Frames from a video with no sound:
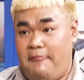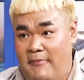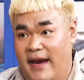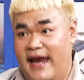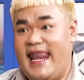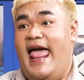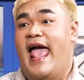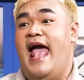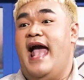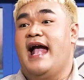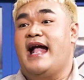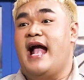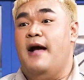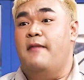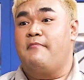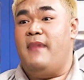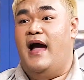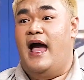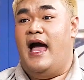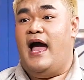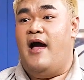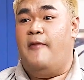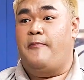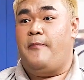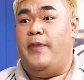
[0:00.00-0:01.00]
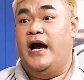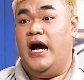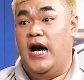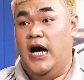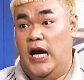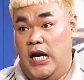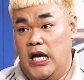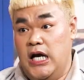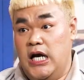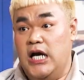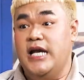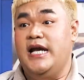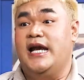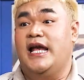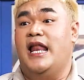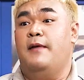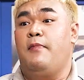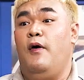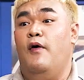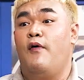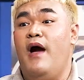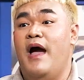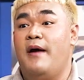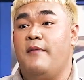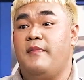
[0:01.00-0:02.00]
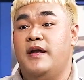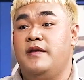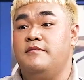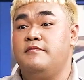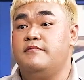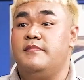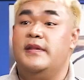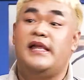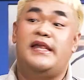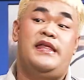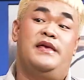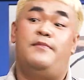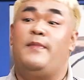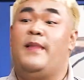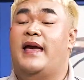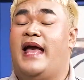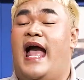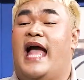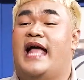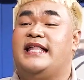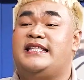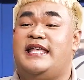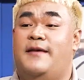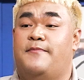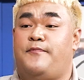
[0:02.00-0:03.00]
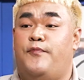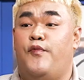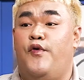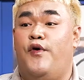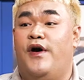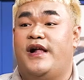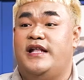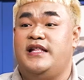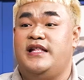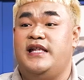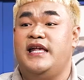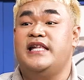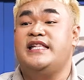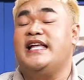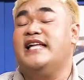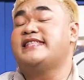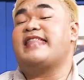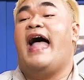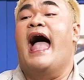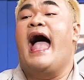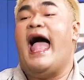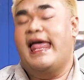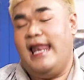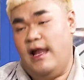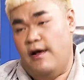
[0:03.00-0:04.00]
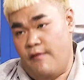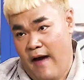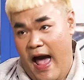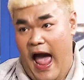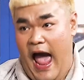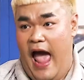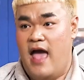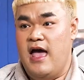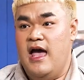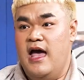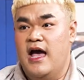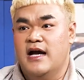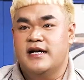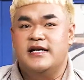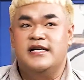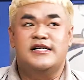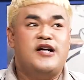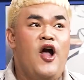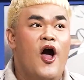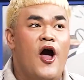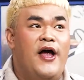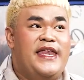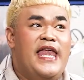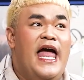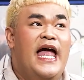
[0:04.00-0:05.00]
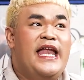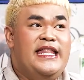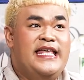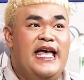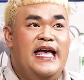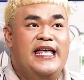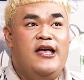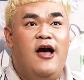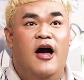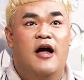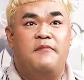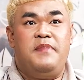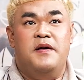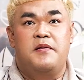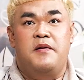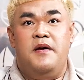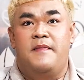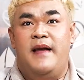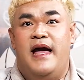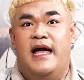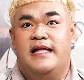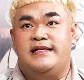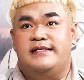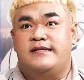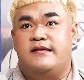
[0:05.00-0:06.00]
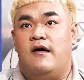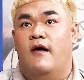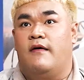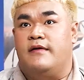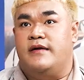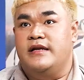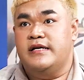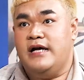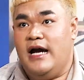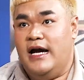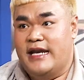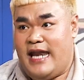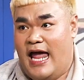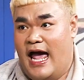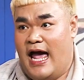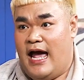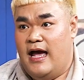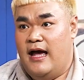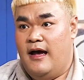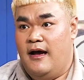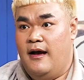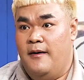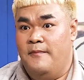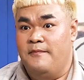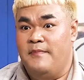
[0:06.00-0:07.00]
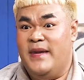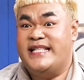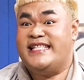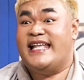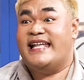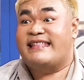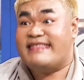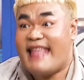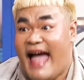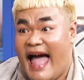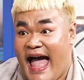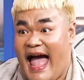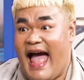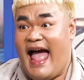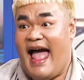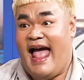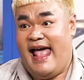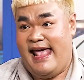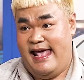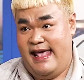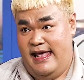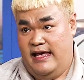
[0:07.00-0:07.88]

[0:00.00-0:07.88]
บมาแล้วกลับมาเผลอเลยอีกแล้วเพราะว่ามันไม่ได้มีการเจ็บป่วยที่จะตายแล้วอะคือก่อนหน้านี้ย้อนไปประมาณ2เดือนอะมันจะตาย